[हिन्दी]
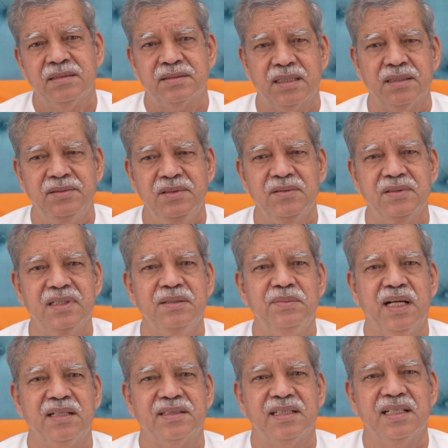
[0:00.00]
सदियों की
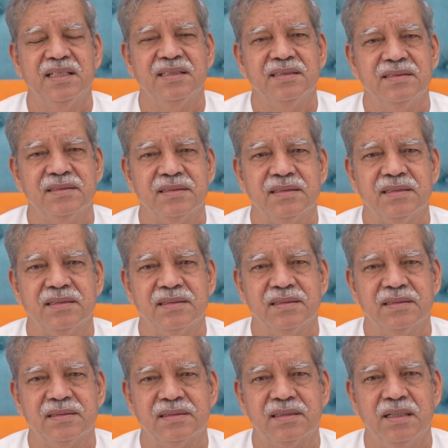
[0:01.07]
बातें हैं
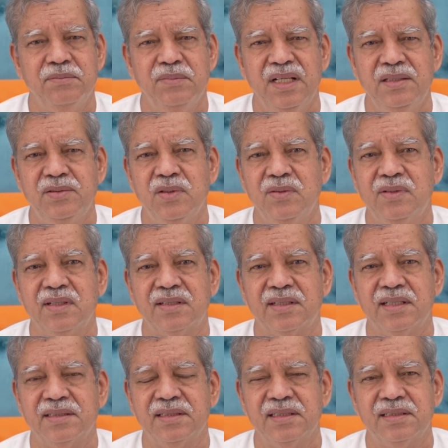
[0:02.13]
सब मिलजुल कर
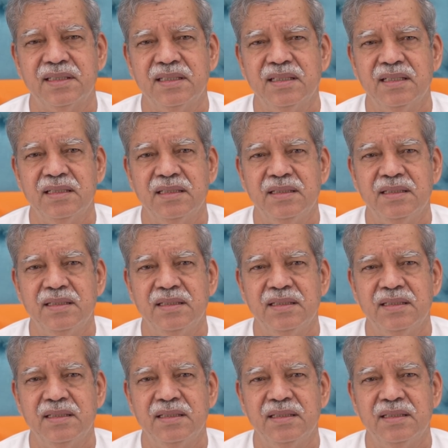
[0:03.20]
रहते थे